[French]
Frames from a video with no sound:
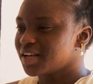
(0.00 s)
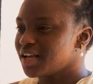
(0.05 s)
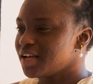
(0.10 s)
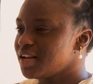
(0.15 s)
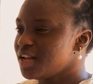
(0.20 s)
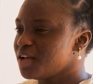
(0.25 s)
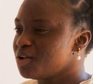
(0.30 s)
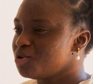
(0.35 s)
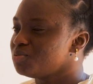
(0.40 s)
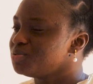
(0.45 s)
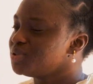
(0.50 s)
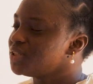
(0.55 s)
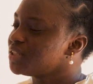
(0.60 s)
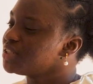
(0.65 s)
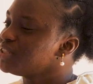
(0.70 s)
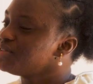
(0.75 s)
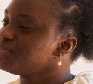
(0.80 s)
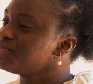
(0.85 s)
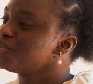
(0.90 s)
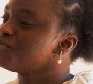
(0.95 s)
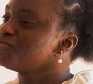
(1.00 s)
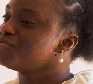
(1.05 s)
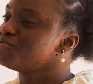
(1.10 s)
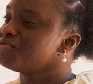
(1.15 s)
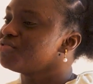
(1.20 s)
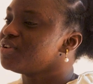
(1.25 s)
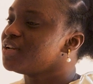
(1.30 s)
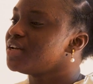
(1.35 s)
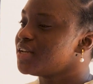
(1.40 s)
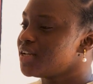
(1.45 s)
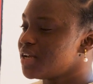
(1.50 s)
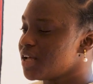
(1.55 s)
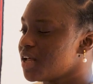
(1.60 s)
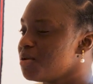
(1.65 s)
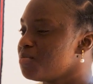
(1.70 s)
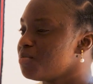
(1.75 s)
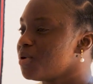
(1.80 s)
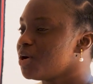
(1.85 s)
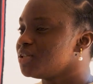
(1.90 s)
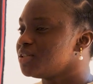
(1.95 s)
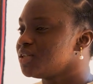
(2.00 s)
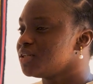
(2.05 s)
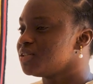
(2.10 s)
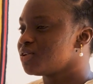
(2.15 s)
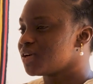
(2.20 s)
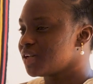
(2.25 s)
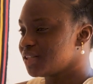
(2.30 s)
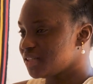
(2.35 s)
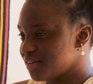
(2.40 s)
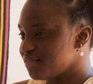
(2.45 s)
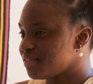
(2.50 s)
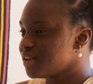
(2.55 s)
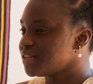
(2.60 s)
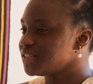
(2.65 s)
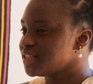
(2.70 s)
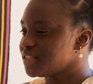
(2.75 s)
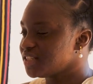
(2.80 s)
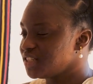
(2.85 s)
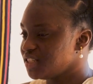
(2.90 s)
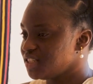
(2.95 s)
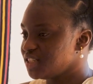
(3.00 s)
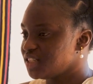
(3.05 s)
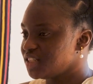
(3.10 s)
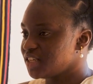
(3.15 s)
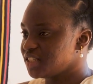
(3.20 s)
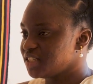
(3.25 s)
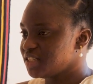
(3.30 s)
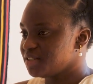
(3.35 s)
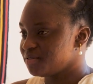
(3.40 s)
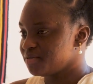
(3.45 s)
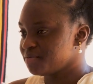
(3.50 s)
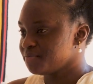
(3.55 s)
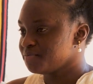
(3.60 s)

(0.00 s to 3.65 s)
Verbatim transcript: Quel est l'objectif que vous voulez réellement atteindre à travers cette initiative